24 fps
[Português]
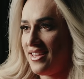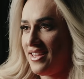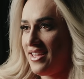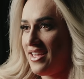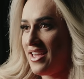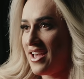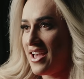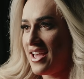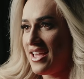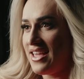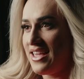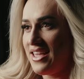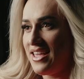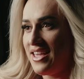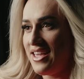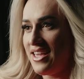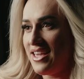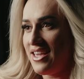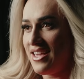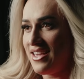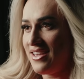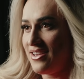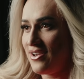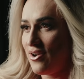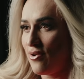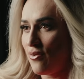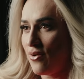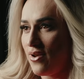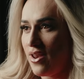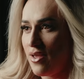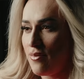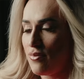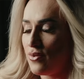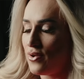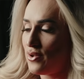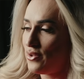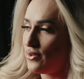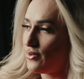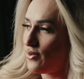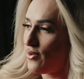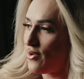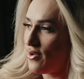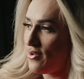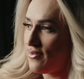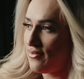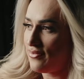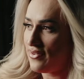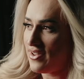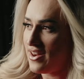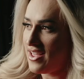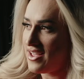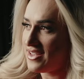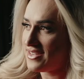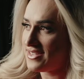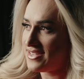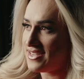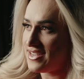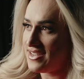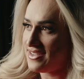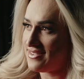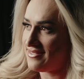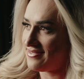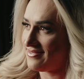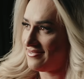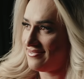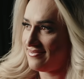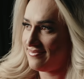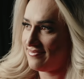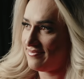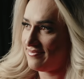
E aí eu olhei para o Antônio e falei assim: